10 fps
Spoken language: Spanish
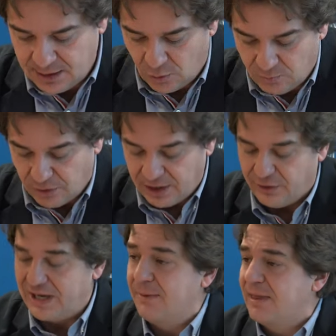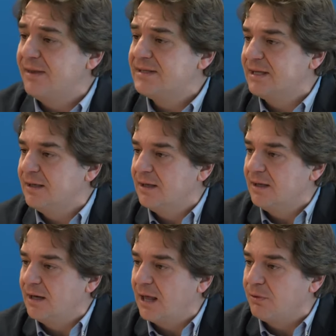un modelo de navidades
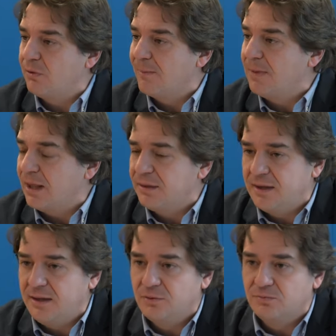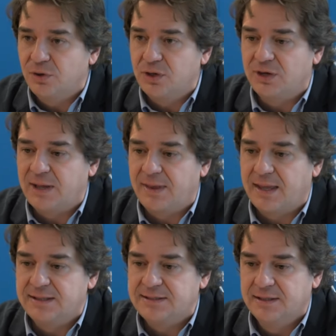que la ciudad merece y un modelo de
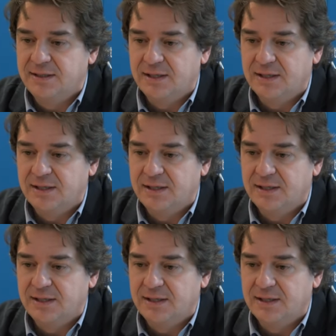navidades